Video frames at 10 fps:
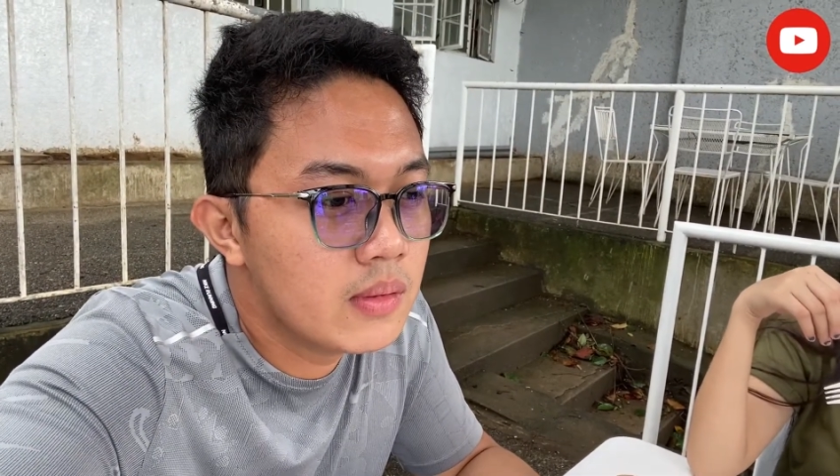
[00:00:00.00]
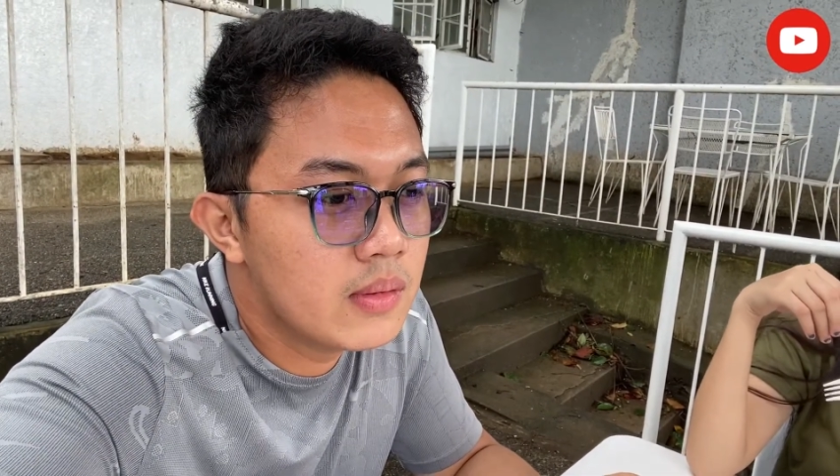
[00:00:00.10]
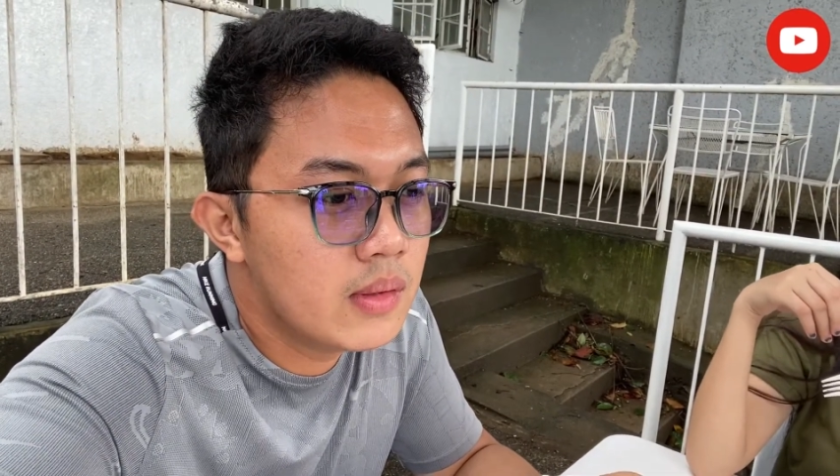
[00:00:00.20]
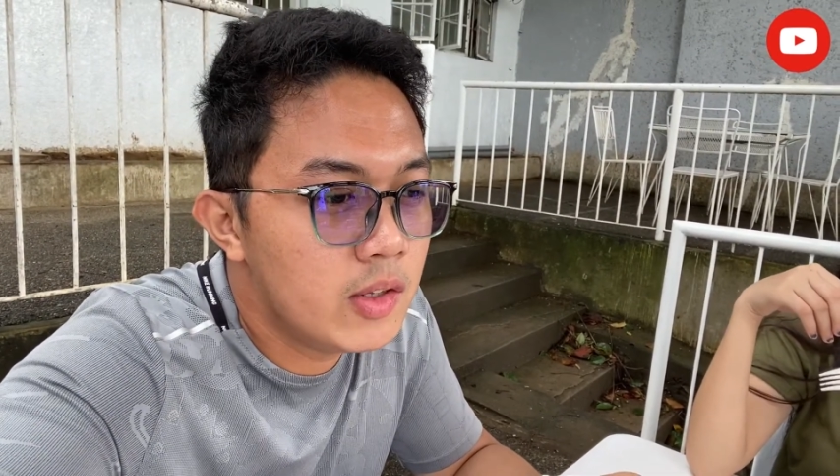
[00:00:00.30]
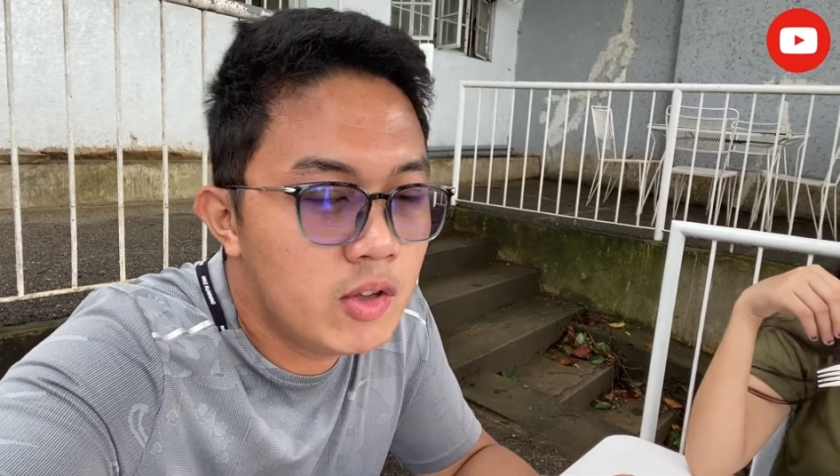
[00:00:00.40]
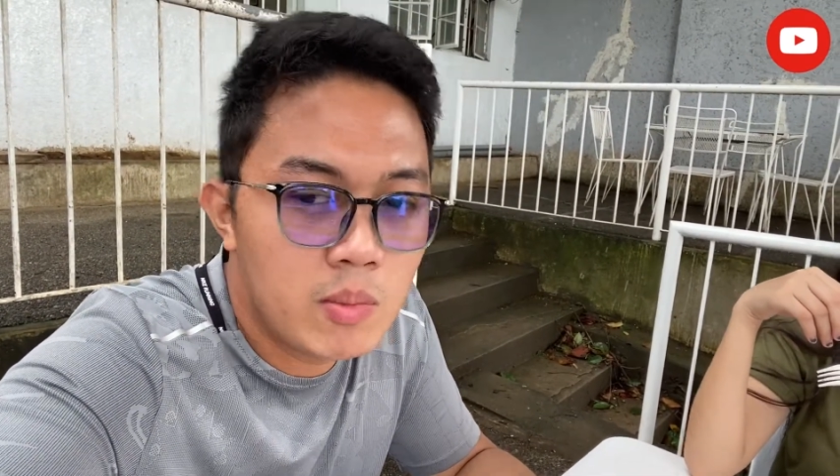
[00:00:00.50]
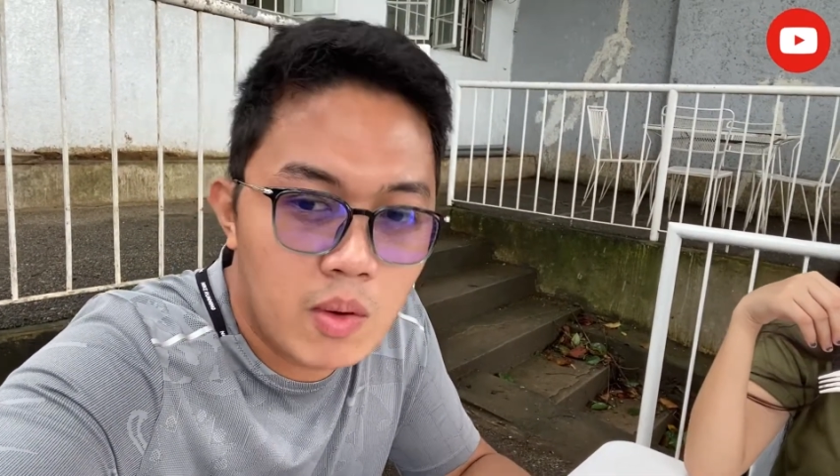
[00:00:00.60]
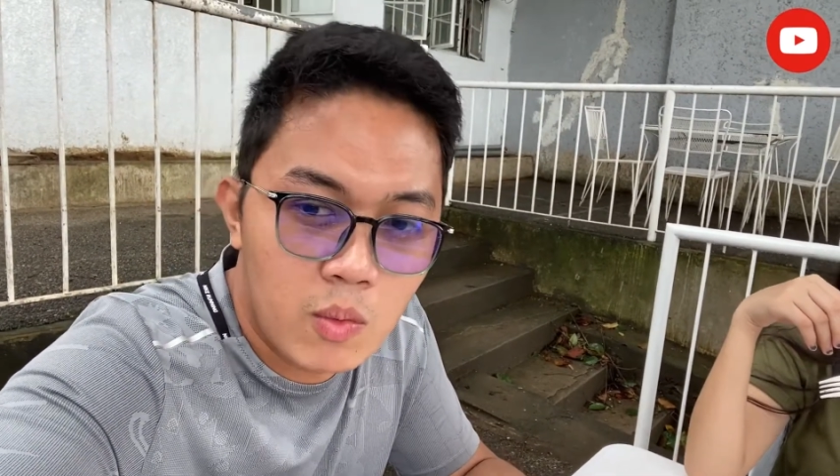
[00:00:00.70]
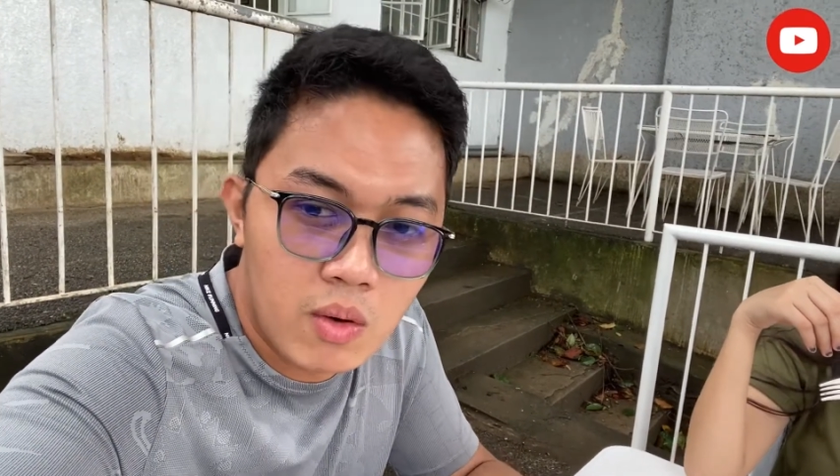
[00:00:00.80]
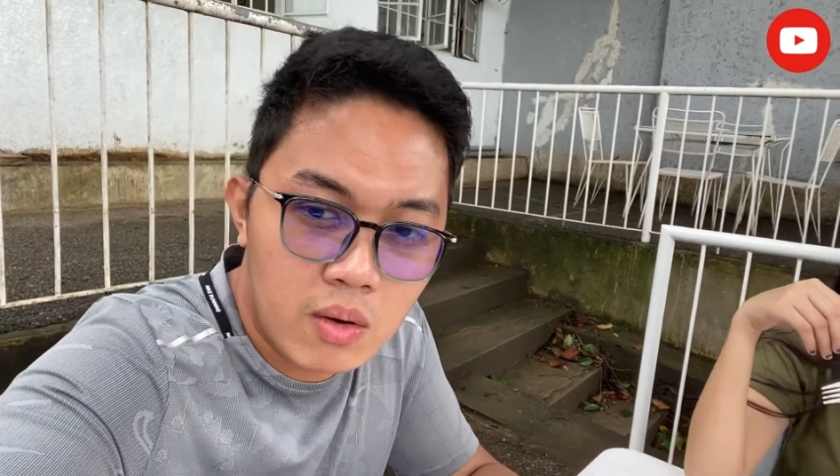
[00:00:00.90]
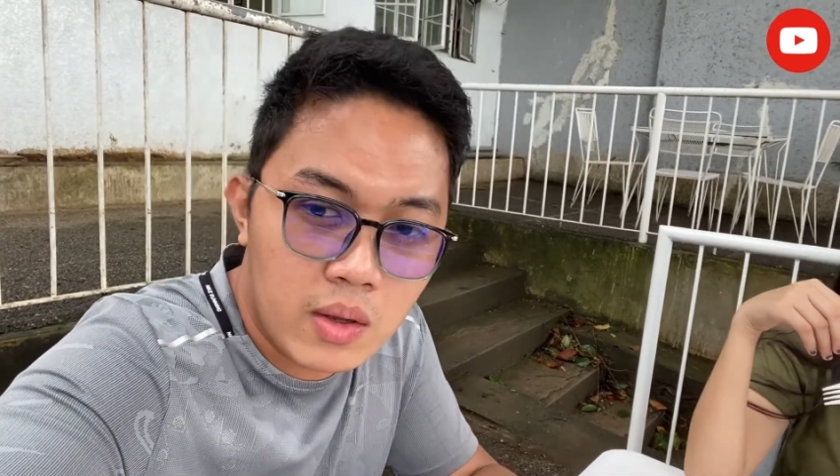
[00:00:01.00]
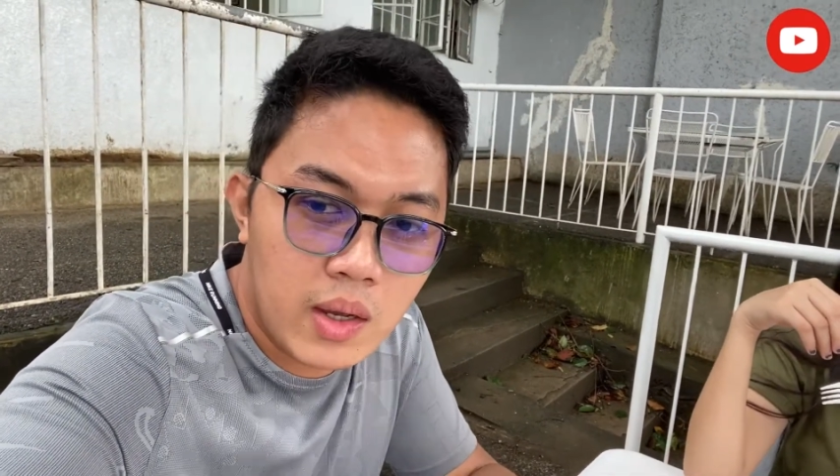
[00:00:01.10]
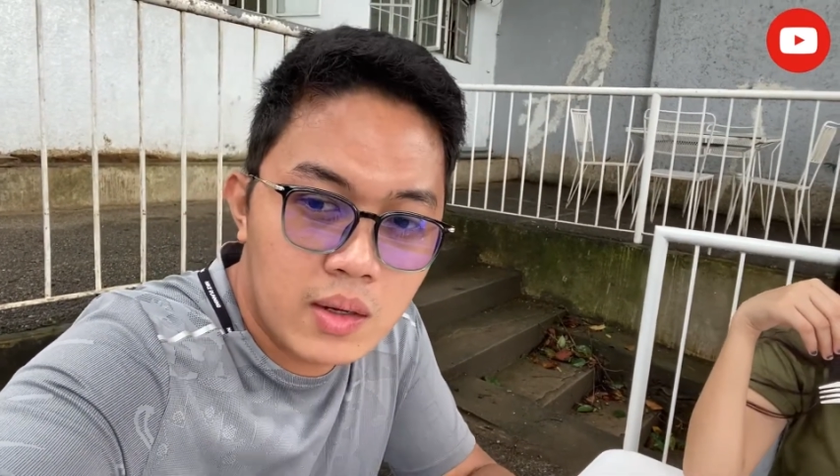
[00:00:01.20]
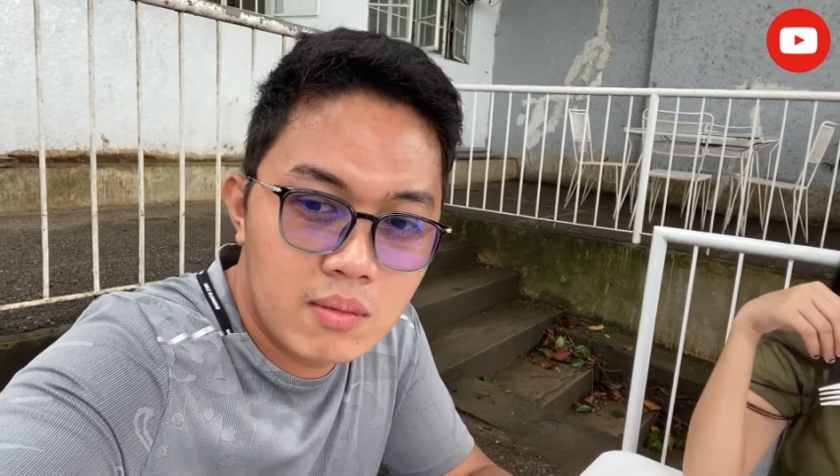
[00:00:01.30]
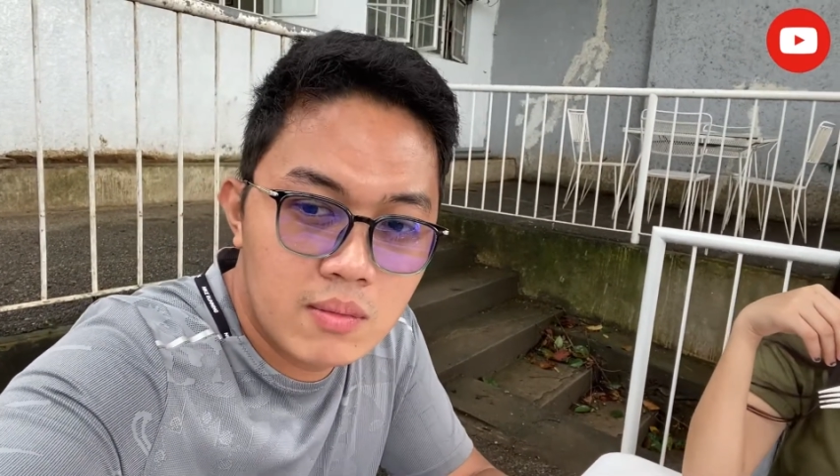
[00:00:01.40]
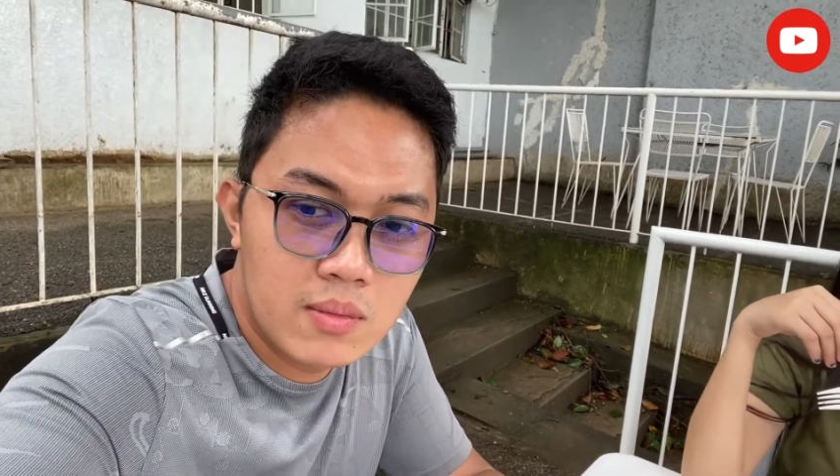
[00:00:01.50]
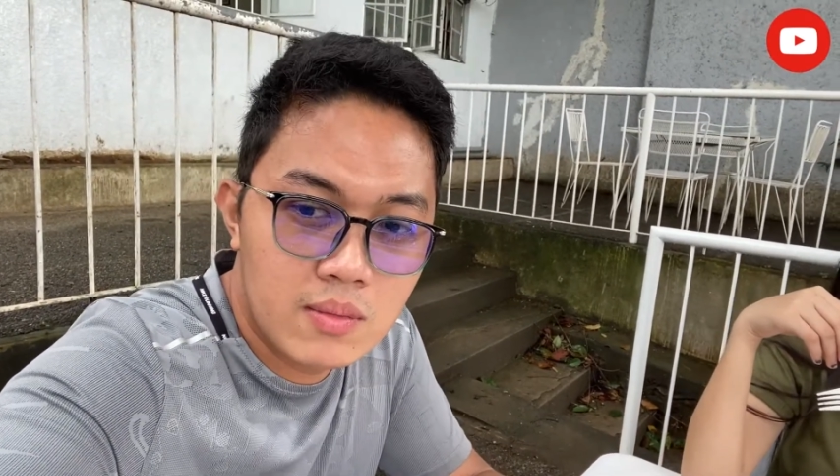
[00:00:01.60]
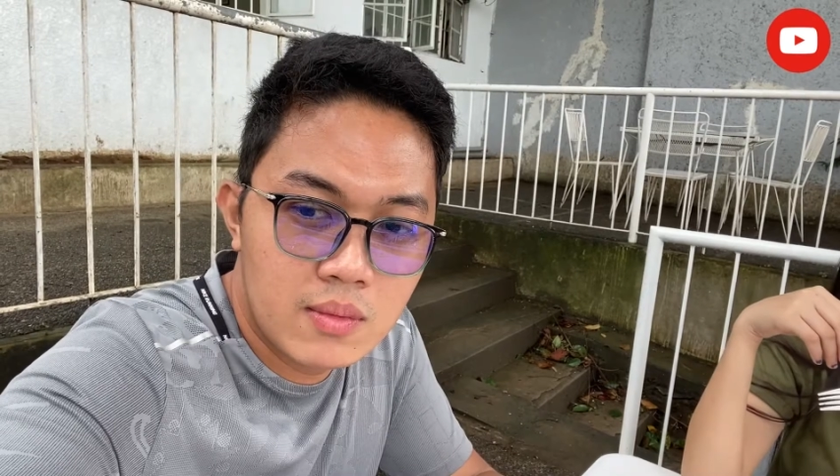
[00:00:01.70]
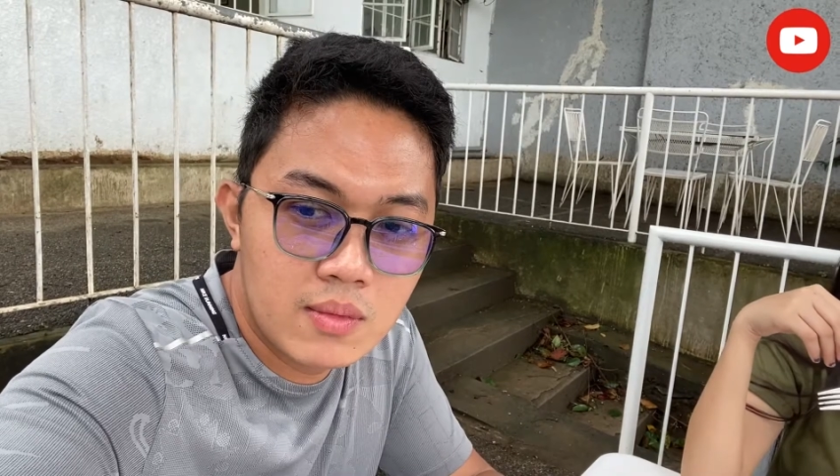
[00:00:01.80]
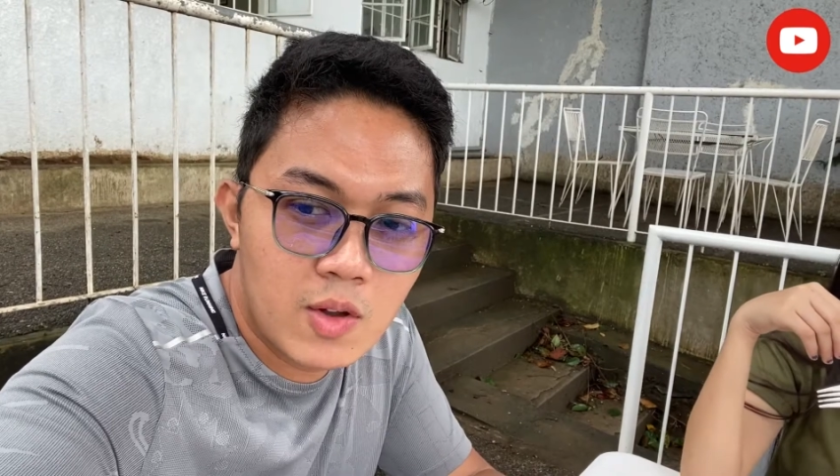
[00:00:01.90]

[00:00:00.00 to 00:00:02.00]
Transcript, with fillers: hindi mag-walking. Kumain na.